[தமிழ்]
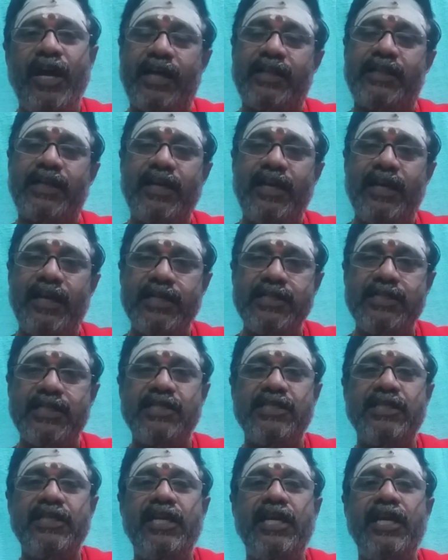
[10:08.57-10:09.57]
அதையெல்லாம்
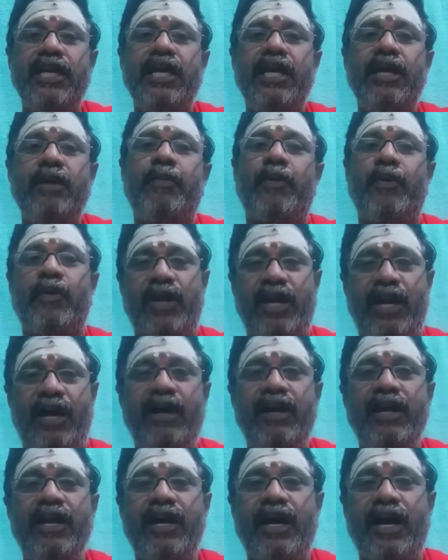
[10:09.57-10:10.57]
செஞ்சுட்டே
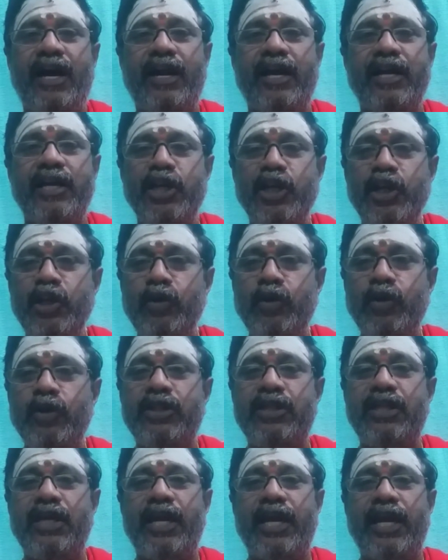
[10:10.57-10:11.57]
போகலாம் ஆனால்
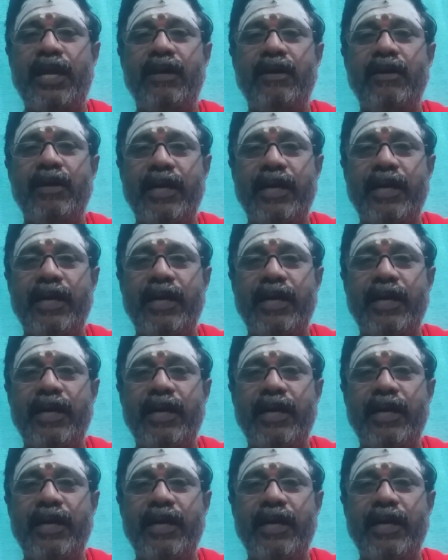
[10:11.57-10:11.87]
இன்னொருத்தரை